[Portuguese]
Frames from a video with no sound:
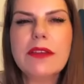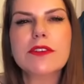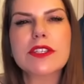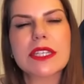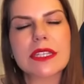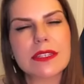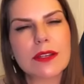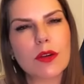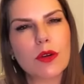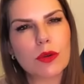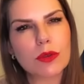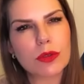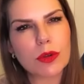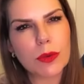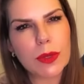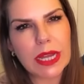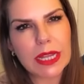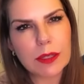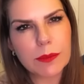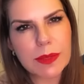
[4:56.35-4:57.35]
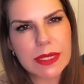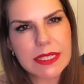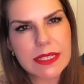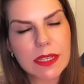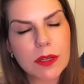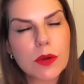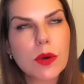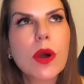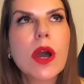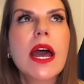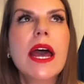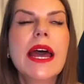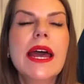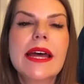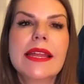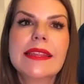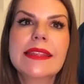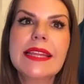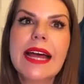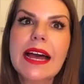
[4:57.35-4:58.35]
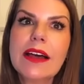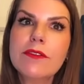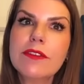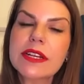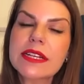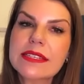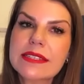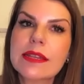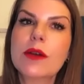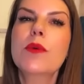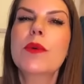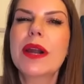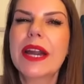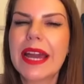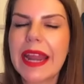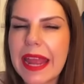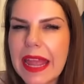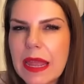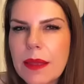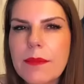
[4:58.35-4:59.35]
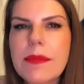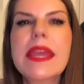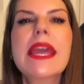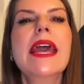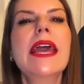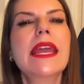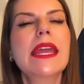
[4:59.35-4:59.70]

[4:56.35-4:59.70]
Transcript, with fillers: Vocês encontram o Yalo B5 na versão creme,